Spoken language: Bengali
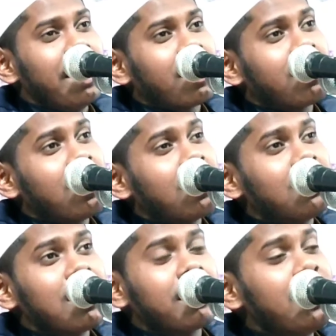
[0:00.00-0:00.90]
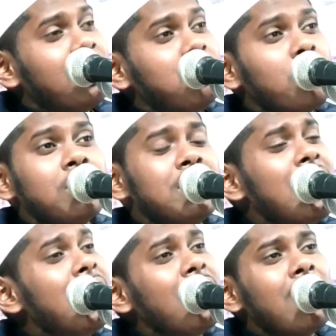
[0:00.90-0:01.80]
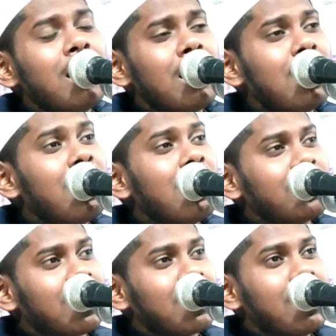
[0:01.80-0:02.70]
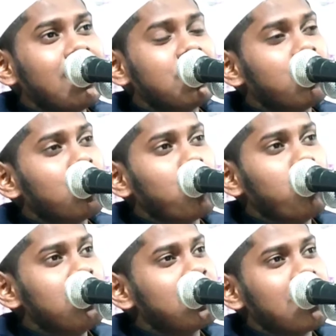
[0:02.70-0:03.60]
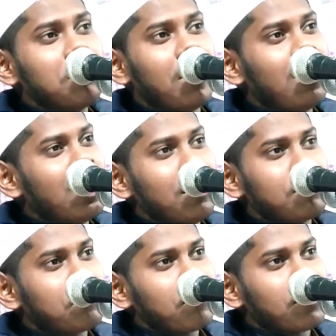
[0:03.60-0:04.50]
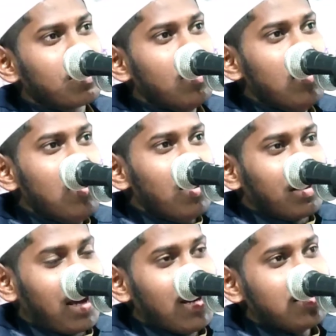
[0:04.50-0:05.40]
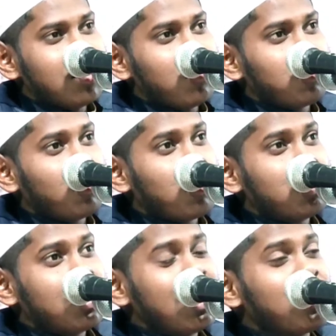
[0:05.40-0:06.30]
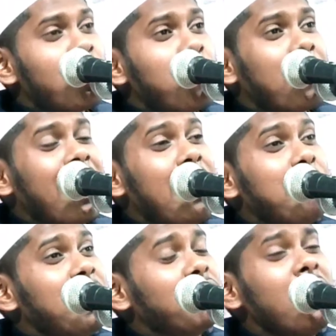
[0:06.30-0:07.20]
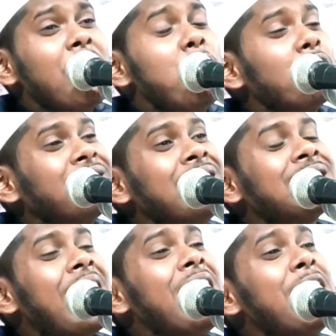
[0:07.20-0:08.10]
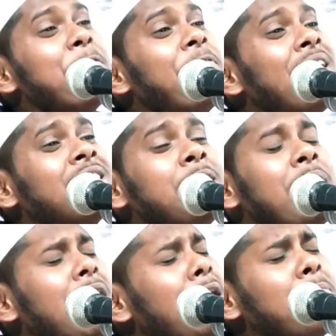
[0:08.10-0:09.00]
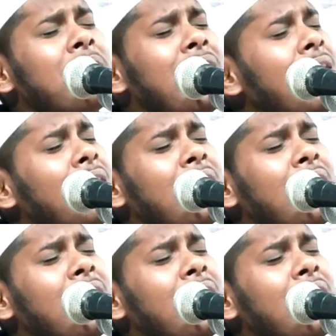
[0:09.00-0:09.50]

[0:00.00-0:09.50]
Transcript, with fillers: দেখ না দেখ না দরজাটাকে যেন খুলতে বলে কে যেন দরজাটা টপকায় ভিতরে ঢুকতে চাই রে ফাতেমা মা